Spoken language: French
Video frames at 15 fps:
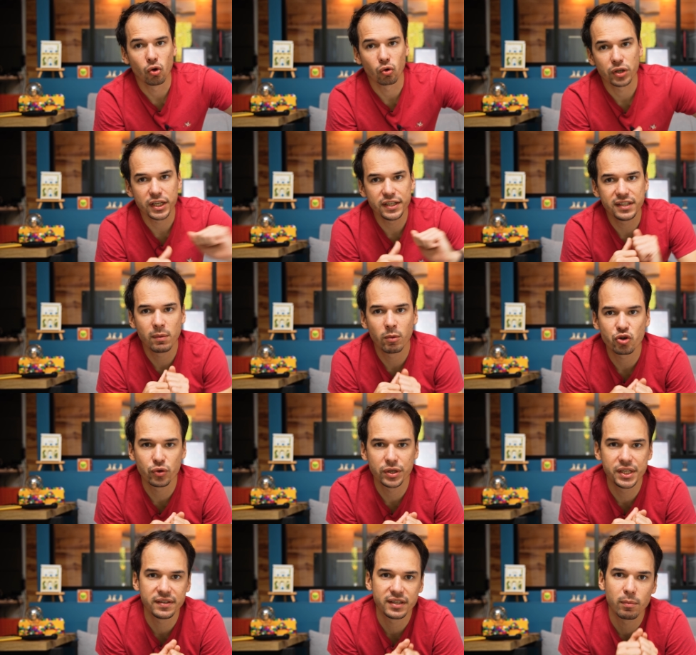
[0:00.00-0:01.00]
Donc ici, moi, je vous
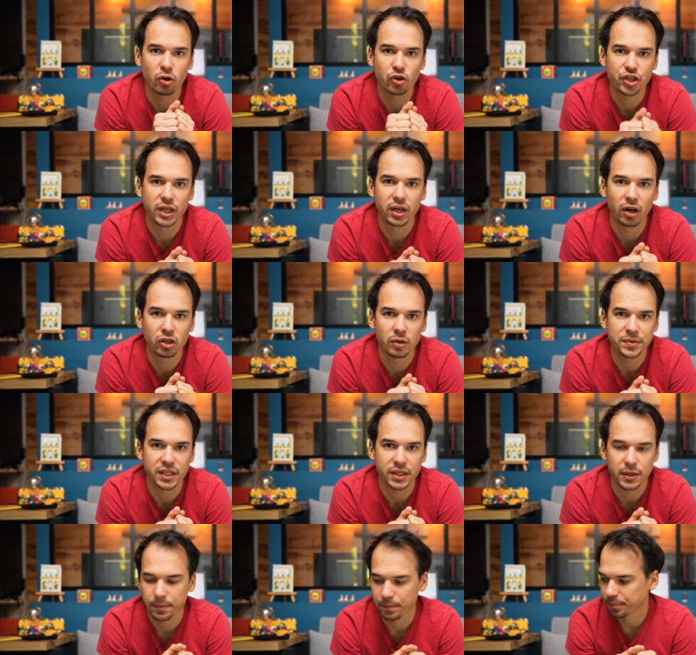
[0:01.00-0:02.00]
l'ai dit, c'est branché en
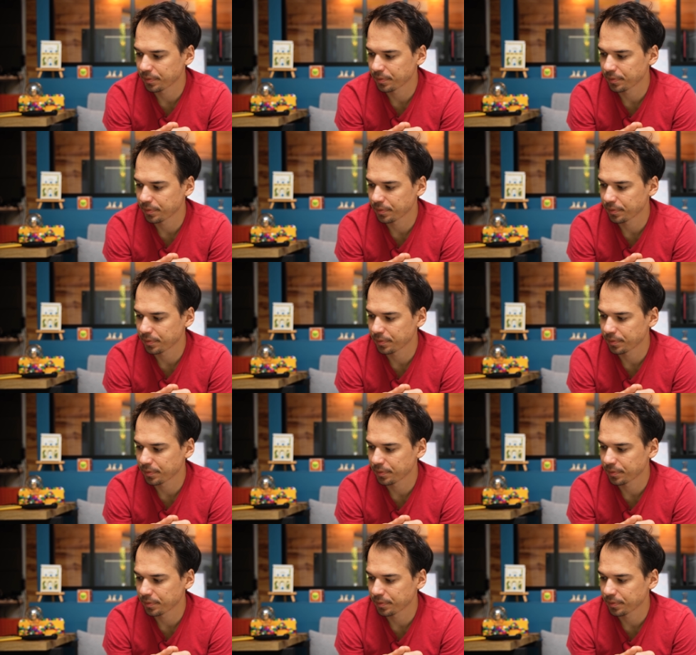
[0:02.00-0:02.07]
optique.